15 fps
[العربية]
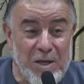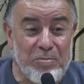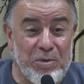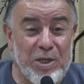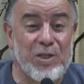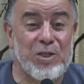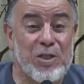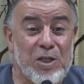
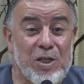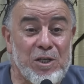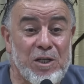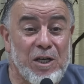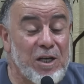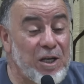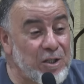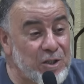من
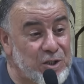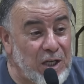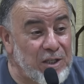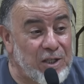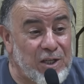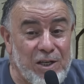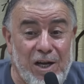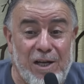آه،
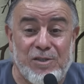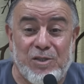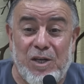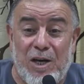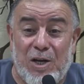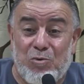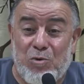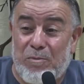شيخ
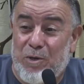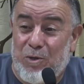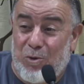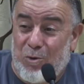الازهر ومن